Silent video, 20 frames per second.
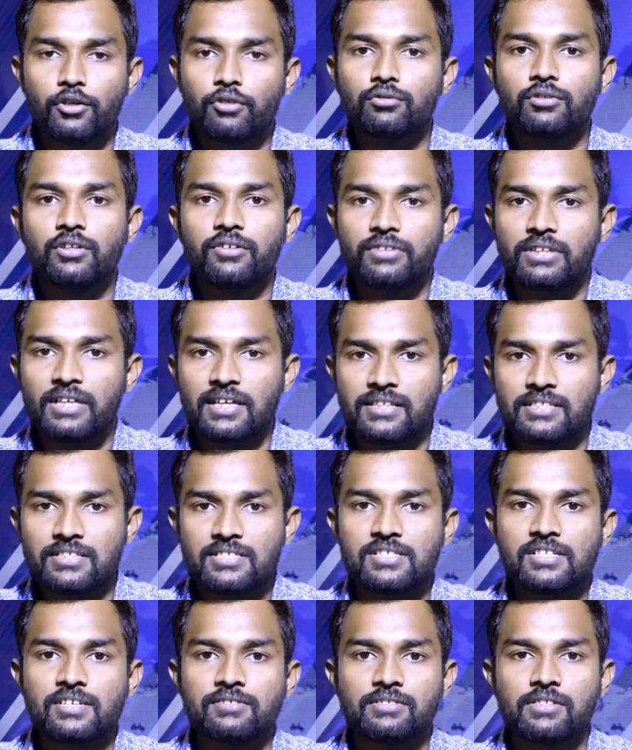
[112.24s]
ஏதோ உதவினா
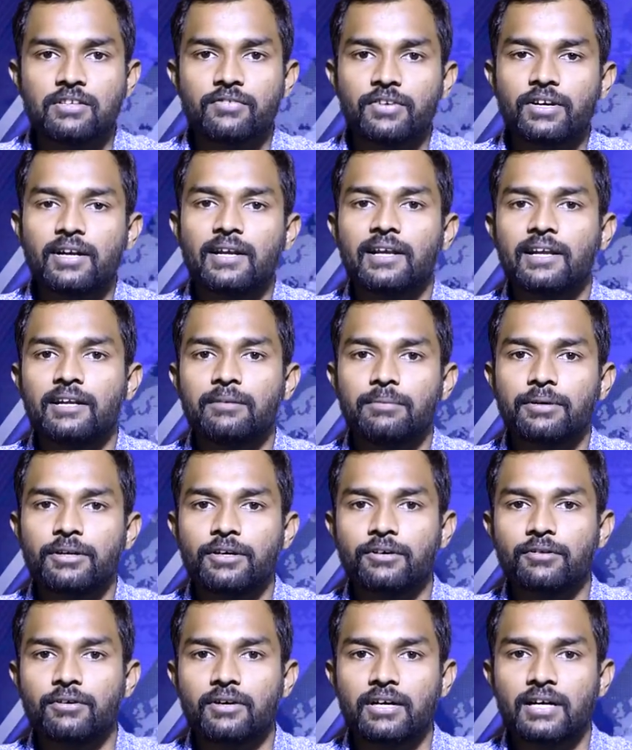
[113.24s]
ரிஜிஸ்டர் ஆஃபீஸில் போய் கல்யாணம்
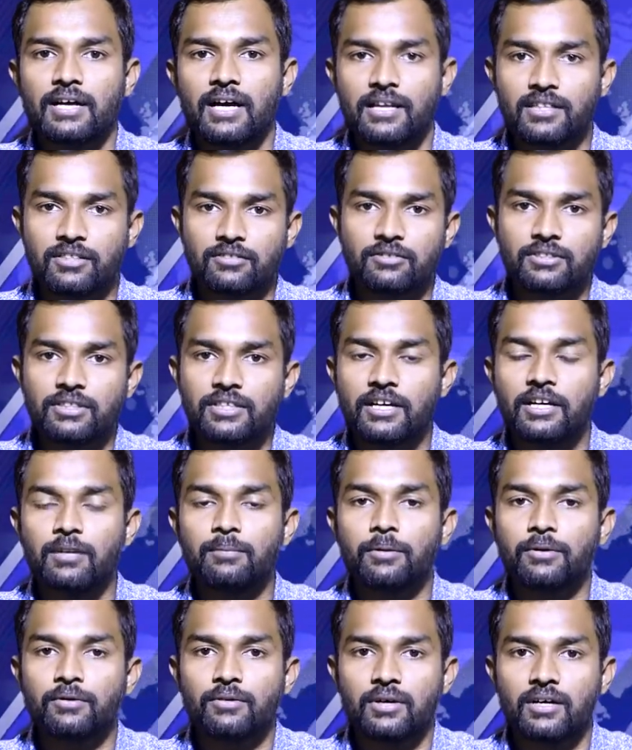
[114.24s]
பண்ணிக்கிறாங்க அதுக்கு வந்து
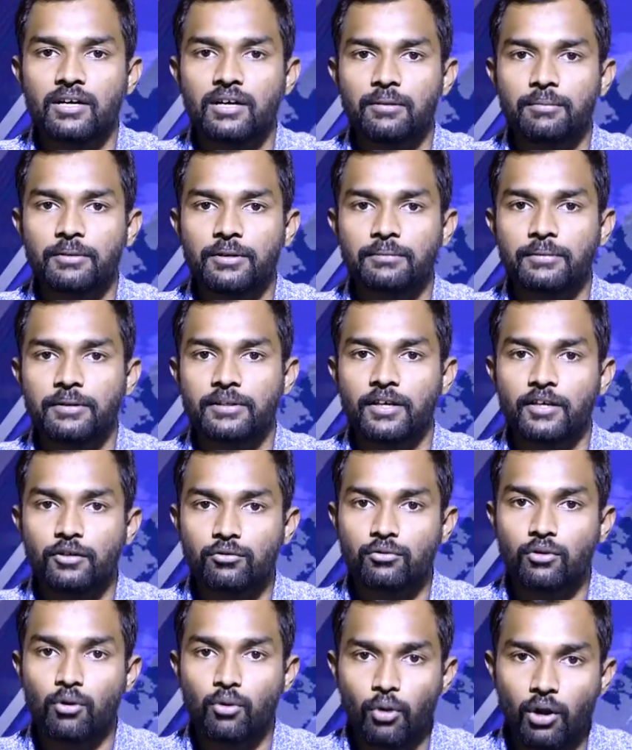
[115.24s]
ஹெல்ப் பண்ணுவாங்க அப்படின்னு பார்த்தா
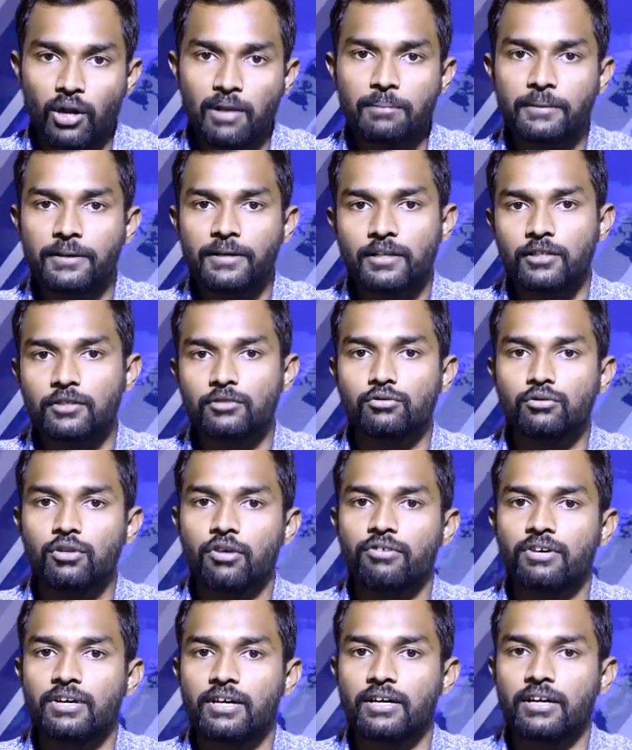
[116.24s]
இவங்க கொலை பண்றதுக்கு
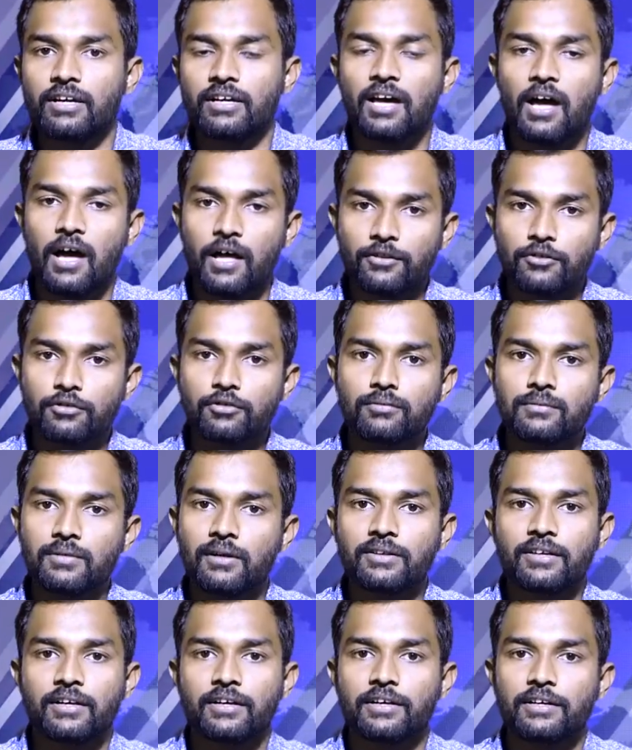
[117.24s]
உதவி கேட்குறாங்க அதுக்கும்
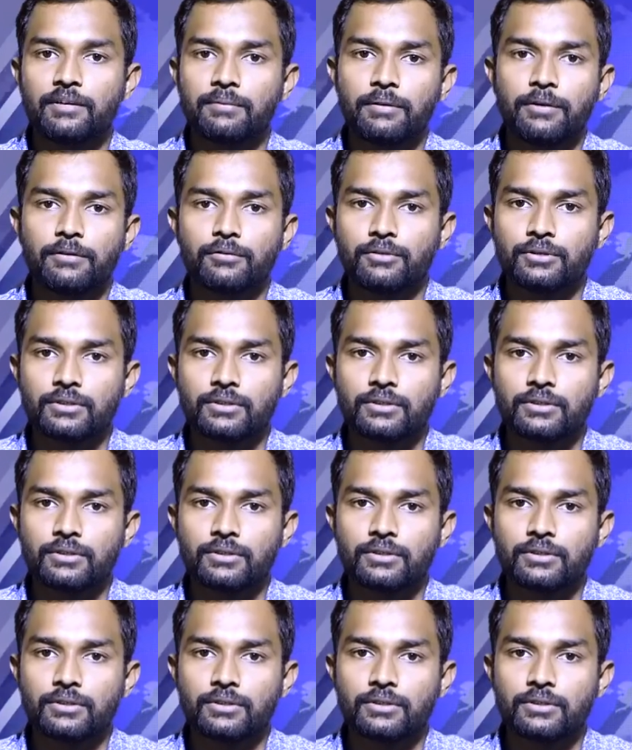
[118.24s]
அந்த ரெண்டு பேரும்